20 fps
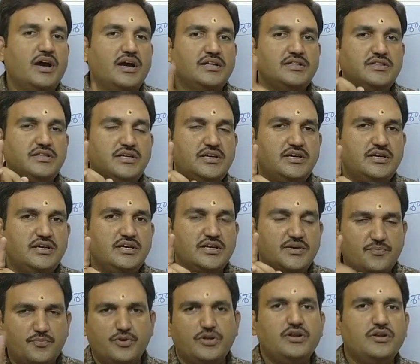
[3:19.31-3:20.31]
అయితే
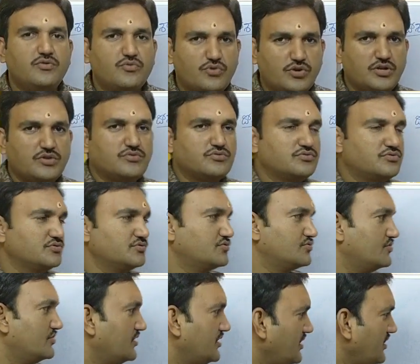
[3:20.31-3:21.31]
ఎప్పుడైనా ఒకటే
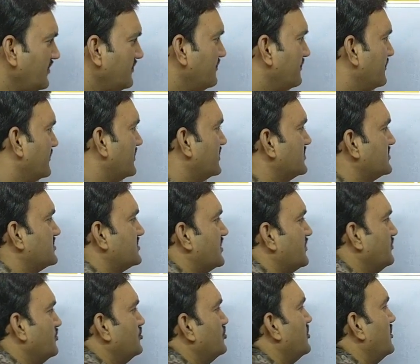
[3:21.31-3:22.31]
గుర్తుంచుకోండి
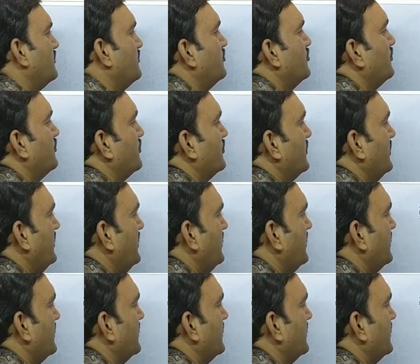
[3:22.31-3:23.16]
సముద్రపు ఉప్పుని